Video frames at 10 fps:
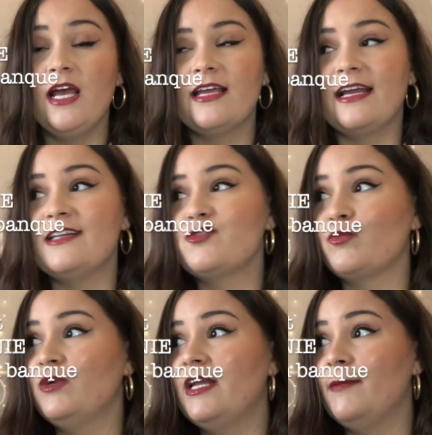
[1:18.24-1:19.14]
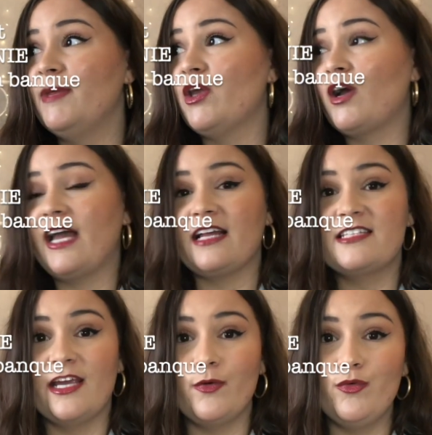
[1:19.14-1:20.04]
quels sont les meilleurs
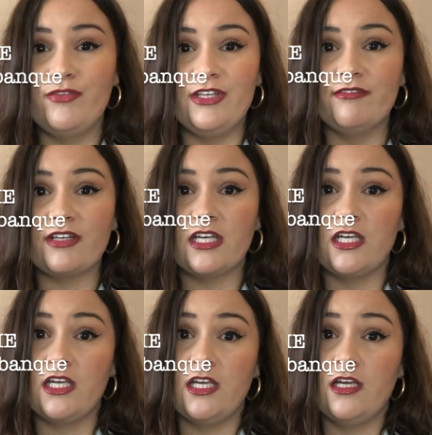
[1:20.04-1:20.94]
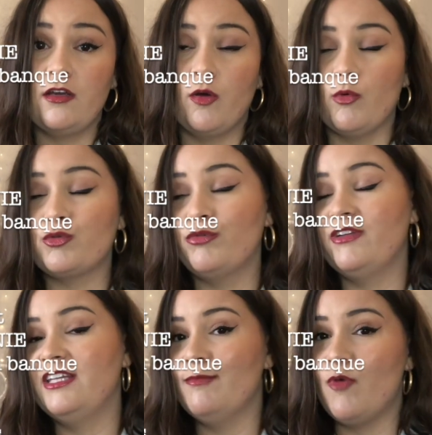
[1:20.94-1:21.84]
quartiers où vivre et comment trouver
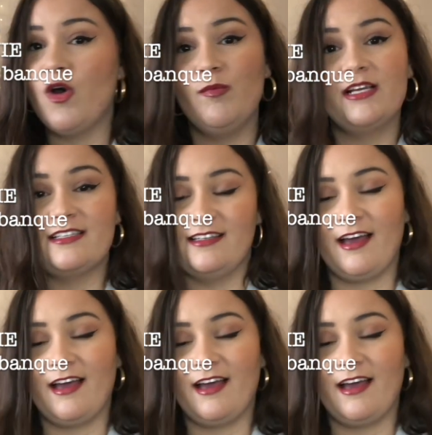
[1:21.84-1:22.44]
des meubles, etc.